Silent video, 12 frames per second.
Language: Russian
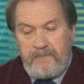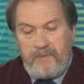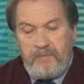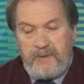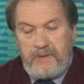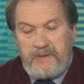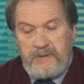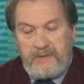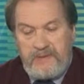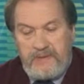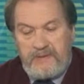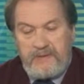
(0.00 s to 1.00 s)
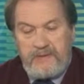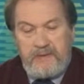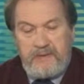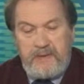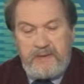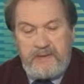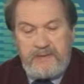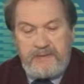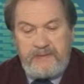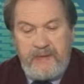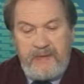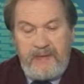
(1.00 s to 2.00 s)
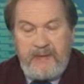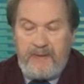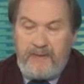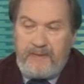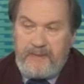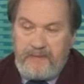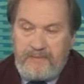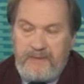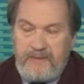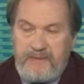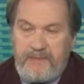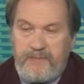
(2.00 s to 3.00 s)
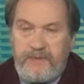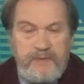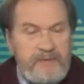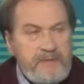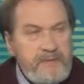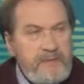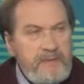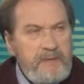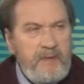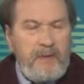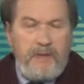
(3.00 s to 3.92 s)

и была организация, и как раз э, были экспедиции,